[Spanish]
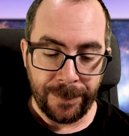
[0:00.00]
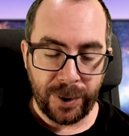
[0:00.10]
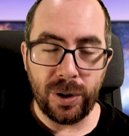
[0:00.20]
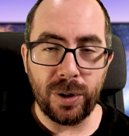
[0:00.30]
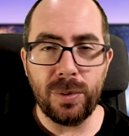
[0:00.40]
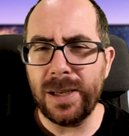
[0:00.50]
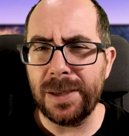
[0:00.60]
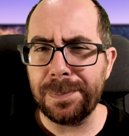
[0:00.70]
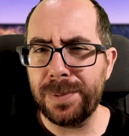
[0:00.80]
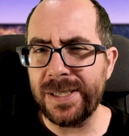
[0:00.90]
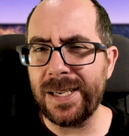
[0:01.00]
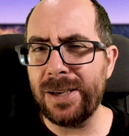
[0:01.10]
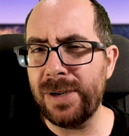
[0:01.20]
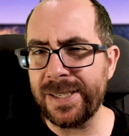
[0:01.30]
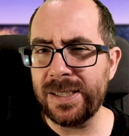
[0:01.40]
Con lo cual después hay
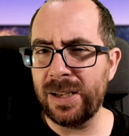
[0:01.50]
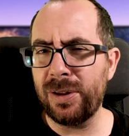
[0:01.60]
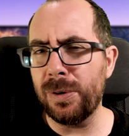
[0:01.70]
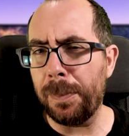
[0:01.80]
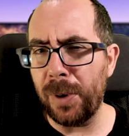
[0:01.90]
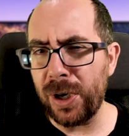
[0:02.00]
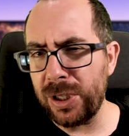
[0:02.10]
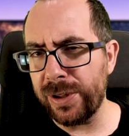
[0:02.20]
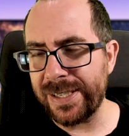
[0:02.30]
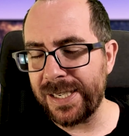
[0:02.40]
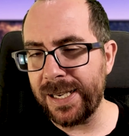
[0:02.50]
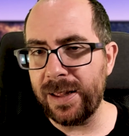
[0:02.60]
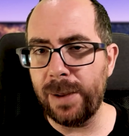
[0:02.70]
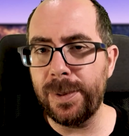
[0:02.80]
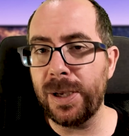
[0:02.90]
una sensación un poquito
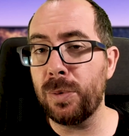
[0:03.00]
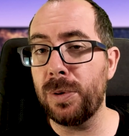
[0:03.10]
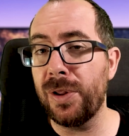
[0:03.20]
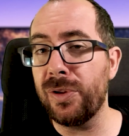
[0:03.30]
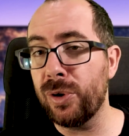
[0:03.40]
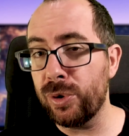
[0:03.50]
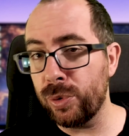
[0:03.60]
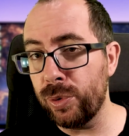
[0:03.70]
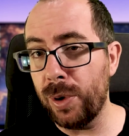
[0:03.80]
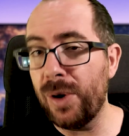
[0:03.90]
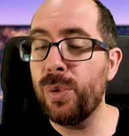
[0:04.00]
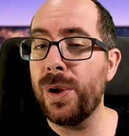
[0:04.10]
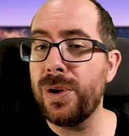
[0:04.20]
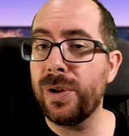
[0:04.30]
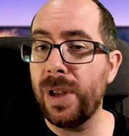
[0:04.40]
desagradable cuando tú, el
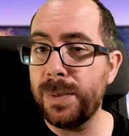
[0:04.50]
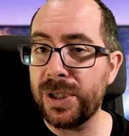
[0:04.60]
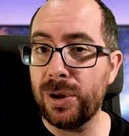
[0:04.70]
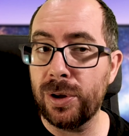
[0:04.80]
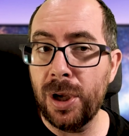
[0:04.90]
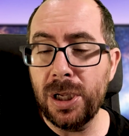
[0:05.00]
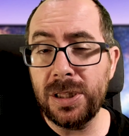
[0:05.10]
dueño del visor,